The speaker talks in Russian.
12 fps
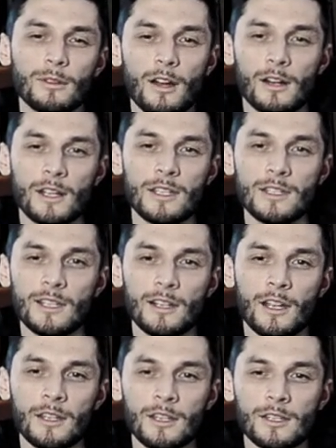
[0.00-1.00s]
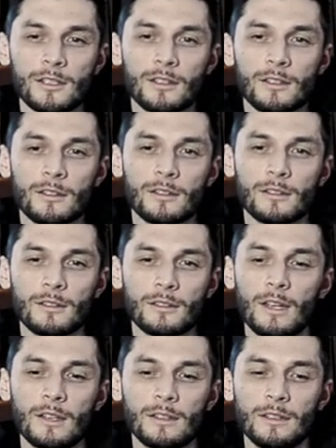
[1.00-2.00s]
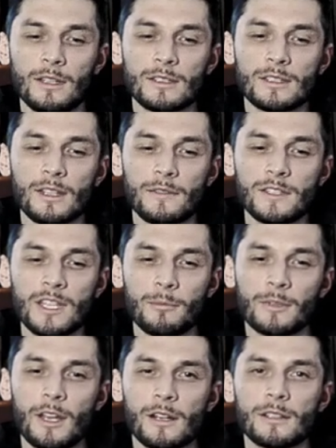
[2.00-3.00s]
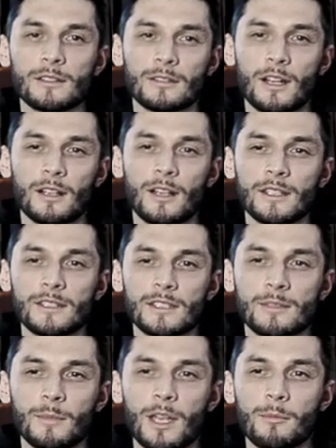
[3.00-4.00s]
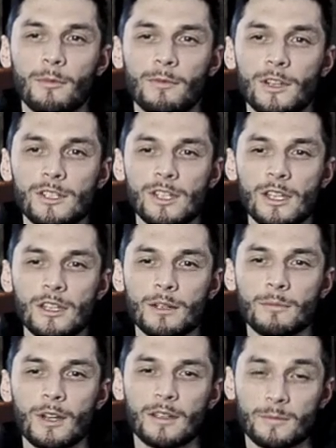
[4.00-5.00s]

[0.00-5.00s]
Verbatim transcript: Родители, конечно, не совсем, наверное, согласны с моим увлечением,